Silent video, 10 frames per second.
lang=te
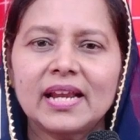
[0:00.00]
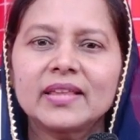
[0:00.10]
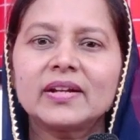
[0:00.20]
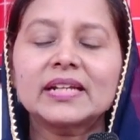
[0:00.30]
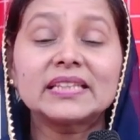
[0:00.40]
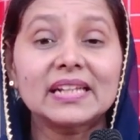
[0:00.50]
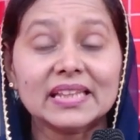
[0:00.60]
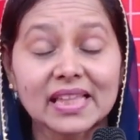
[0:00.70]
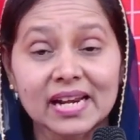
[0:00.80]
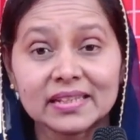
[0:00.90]
లేదంటే అది
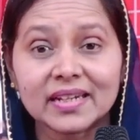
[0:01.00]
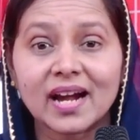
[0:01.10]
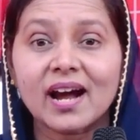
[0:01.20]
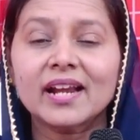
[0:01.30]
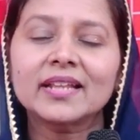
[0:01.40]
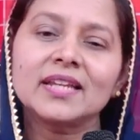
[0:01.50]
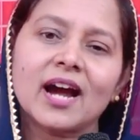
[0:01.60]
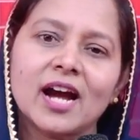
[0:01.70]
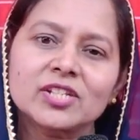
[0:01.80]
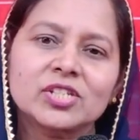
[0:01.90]
తనది కానిది
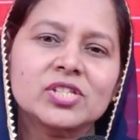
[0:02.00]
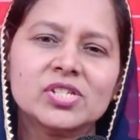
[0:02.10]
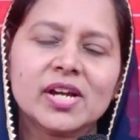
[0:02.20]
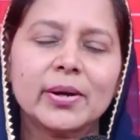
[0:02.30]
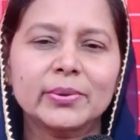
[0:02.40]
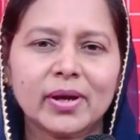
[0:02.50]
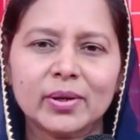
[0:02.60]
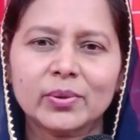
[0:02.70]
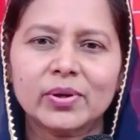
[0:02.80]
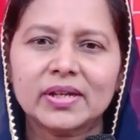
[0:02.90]
ఆశించాడు
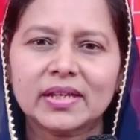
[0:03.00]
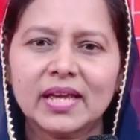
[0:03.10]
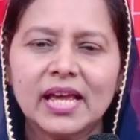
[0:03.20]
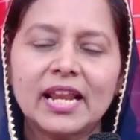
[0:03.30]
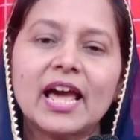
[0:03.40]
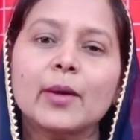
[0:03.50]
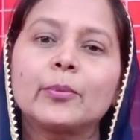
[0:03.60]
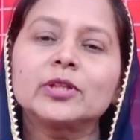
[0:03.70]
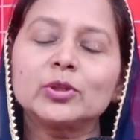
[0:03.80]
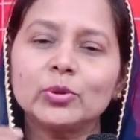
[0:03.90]
అనుకోండి
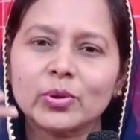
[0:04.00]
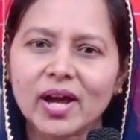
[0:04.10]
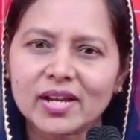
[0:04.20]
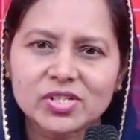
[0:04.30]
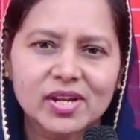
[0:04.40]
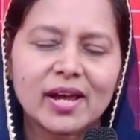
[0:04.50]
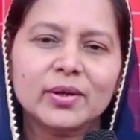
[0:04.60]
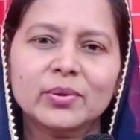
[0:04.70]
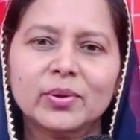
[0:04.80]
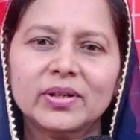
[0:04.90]
లేకపోతే దురాశ
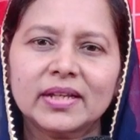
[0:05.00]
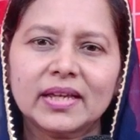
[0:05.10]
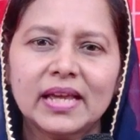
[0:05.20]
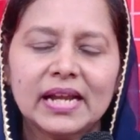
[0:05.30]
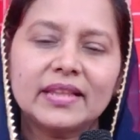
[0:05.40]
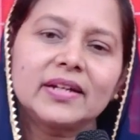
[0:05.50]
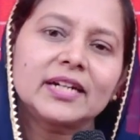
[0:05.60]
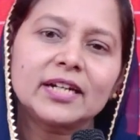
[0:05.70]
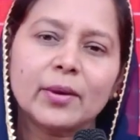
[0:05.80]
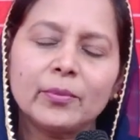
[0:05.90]
అనుకోండి
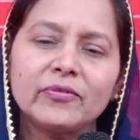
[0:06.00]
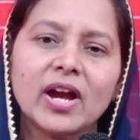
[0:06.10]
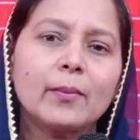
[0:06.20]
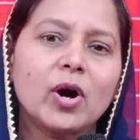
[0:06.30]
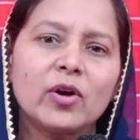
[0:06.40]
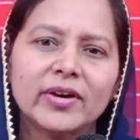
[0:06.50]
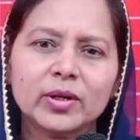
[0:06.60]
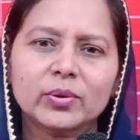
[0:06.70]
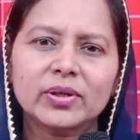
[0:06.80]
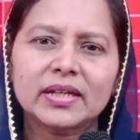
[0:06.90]
లేదంటే డబ్బు వ్యామోహం
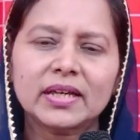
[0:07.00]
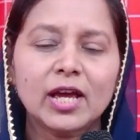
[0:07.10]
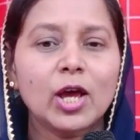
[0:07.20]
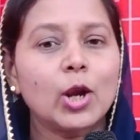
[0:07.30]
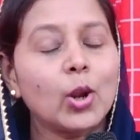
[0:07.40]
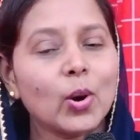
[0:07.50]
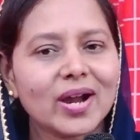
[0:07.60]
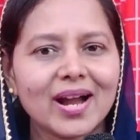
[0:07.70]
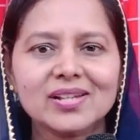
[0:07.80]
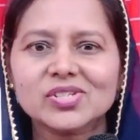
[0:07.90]
అనుకోండి
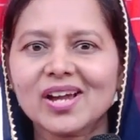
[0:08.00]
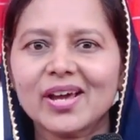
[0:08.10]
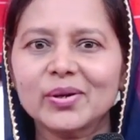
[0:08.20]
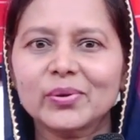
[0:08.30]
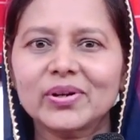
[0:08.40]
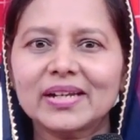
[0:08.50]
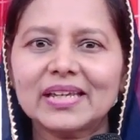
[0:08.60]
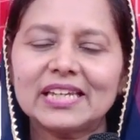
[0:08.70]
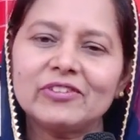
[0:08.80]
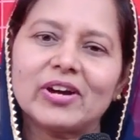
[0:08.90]
లోకాశ అనుకోండి
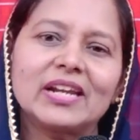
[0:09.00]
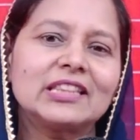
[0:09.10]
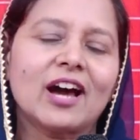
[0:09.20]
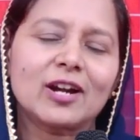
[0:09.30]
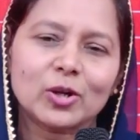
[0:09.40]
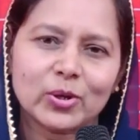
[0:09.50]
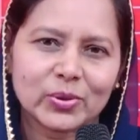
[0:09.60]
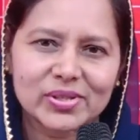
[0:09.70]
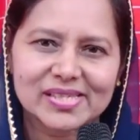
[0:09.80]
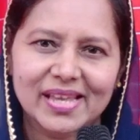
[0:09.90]
ఇవన్నీ
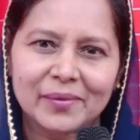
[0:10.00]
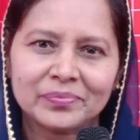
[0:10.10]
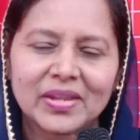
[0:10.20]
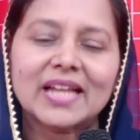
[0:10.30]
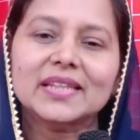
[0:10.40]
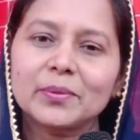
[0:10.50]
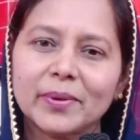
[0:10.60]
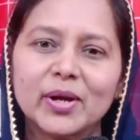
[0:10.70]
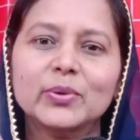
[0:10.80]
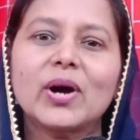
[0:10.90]
దాంట్లోనికి వస్తాయి అతని
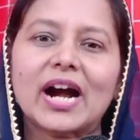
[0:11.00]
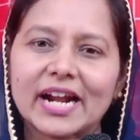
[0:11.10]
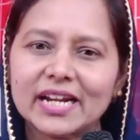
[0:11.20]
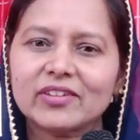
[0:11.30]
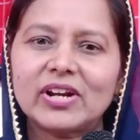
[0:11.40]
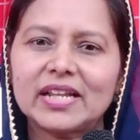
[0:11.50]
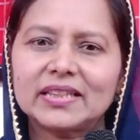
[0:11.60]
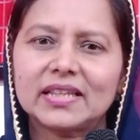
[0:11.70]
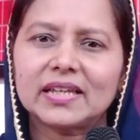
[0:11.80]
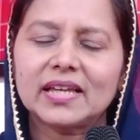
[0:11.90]
పరుగు అక్కడికి
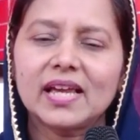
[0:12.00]
వెళ్ళింది